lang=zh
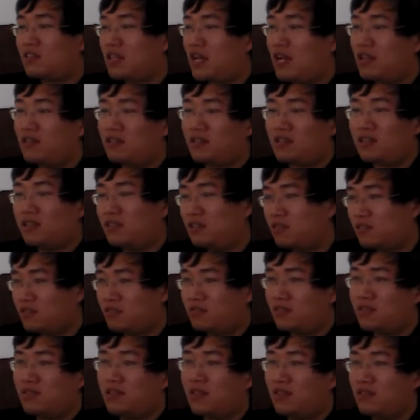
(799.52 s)
大家都可能
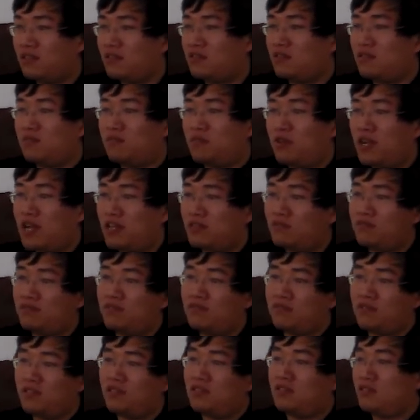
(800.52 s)
都知道的就是柏拉图
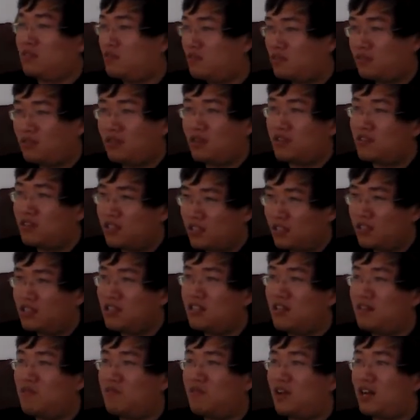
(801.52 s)
说是要哲
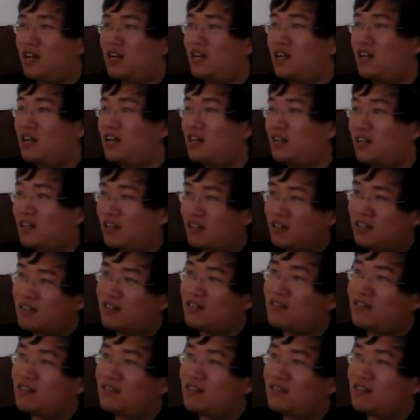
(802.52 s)
人王啊，